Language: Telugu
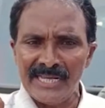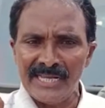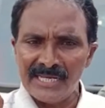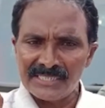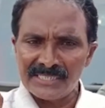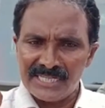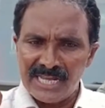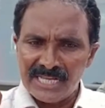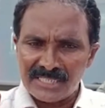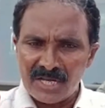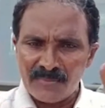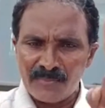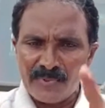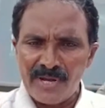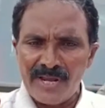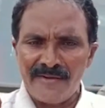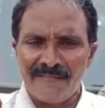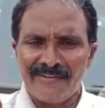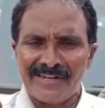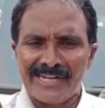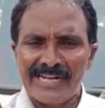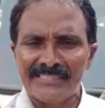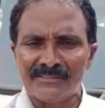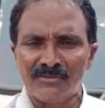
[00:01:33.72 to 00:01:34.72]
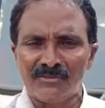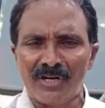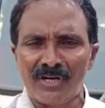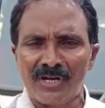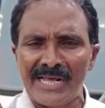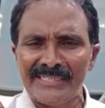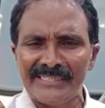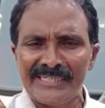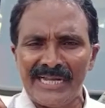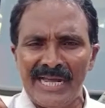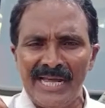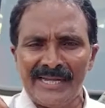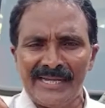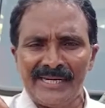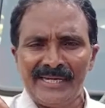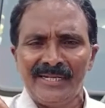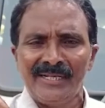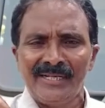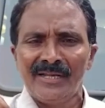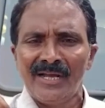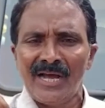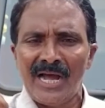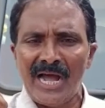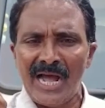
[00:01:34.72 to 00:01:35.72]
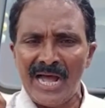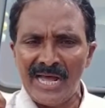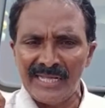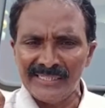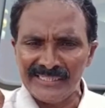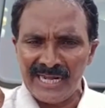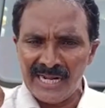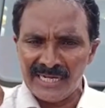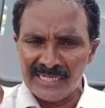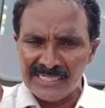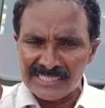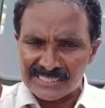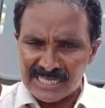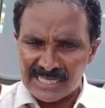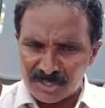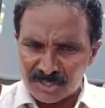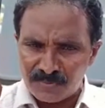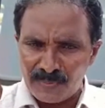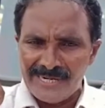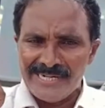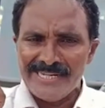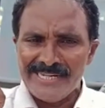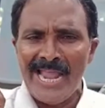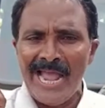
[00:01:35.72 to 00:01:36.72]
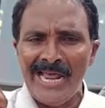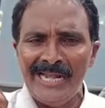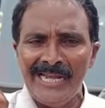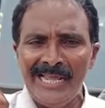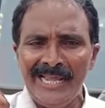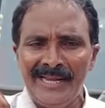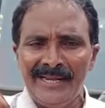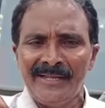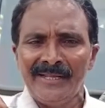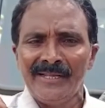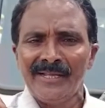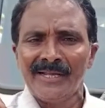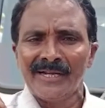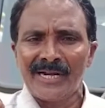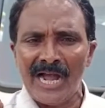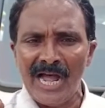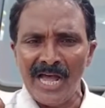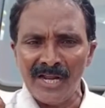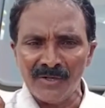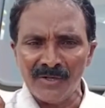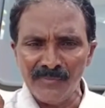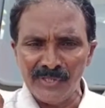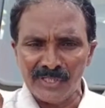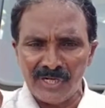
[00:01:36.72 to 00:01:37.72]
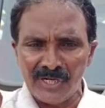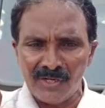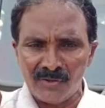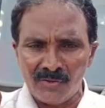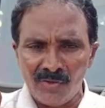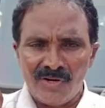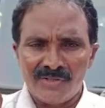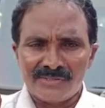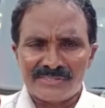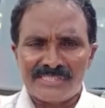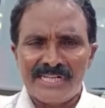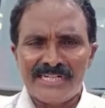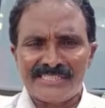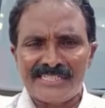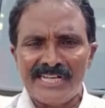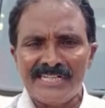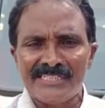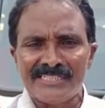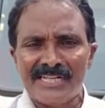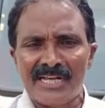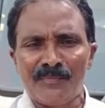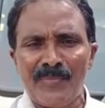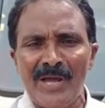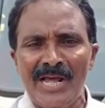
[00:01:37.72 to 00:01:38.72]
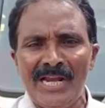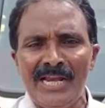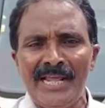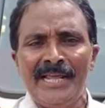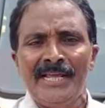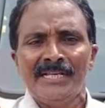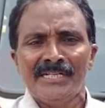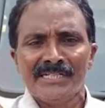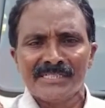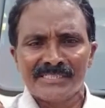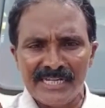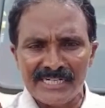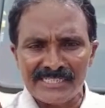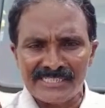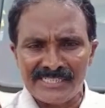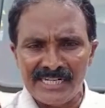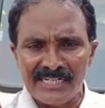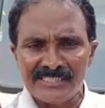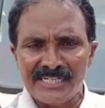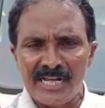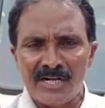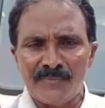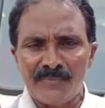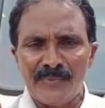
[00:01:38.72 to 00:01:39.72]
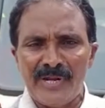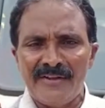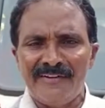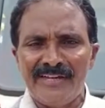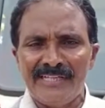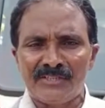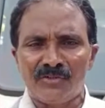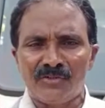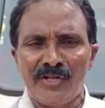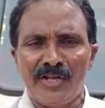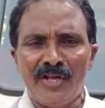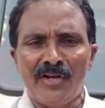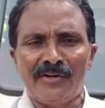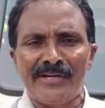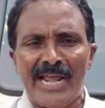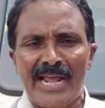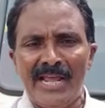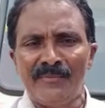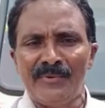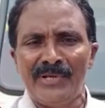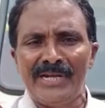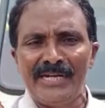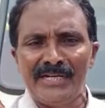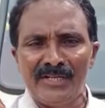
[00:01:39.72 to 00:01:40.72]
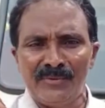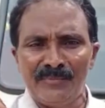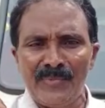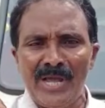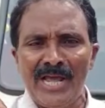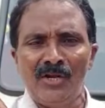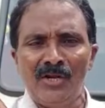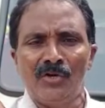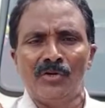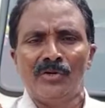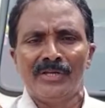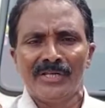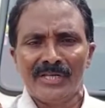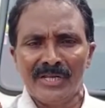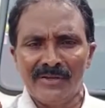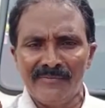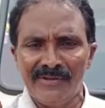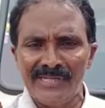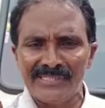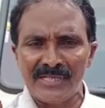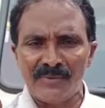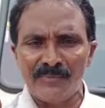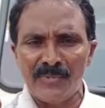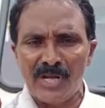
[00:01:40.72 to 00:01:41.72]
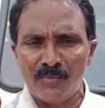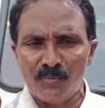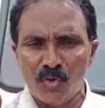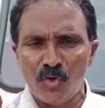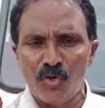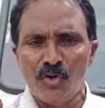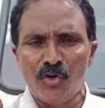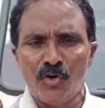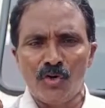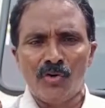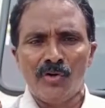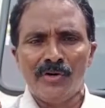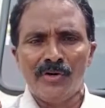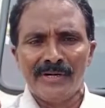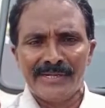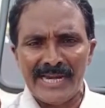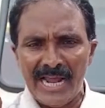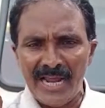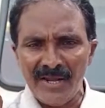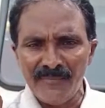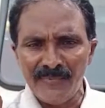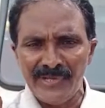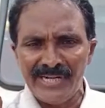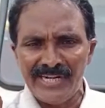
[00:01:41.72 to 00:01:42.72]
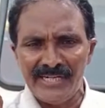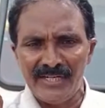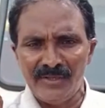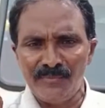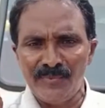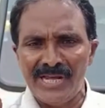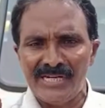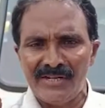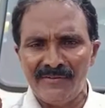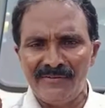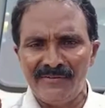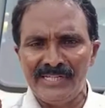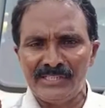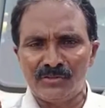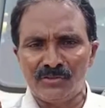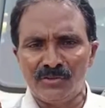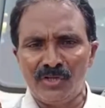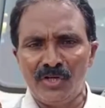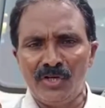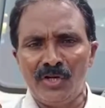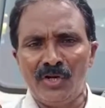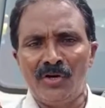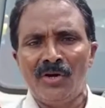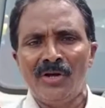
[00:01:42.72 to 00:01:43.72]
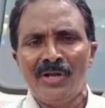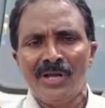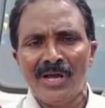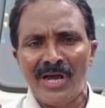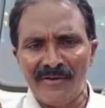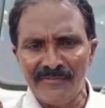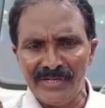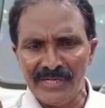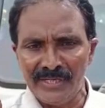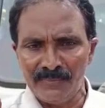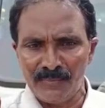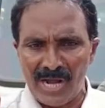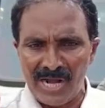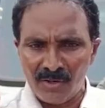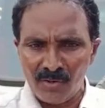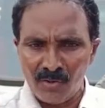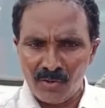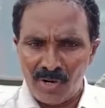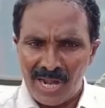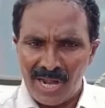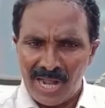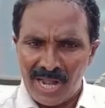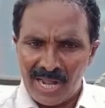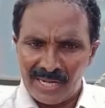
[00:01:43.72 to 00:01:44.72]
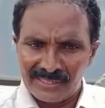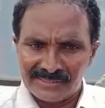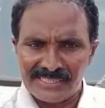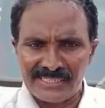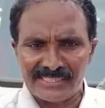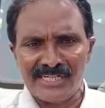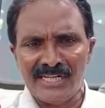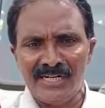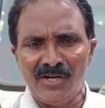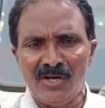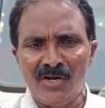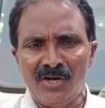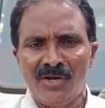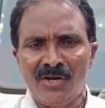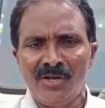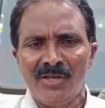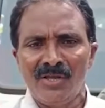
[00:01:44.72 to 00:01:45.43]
సీసప ఎవరైతున్నారో అధికారి ఆ అధికారిని సస్పెండ్ చేయాలి కార్మికులకు చర్చలు జరపాలి చర్చలు జరిపి ఏవైతున్నాయో న్యాయమైన డిమాండ్లు ఏవైతే మేము మూడు న్యాయమైన డిమాండ్లు ఏవైతున్నాయో అవి మాకు ఆ చర్చల్లో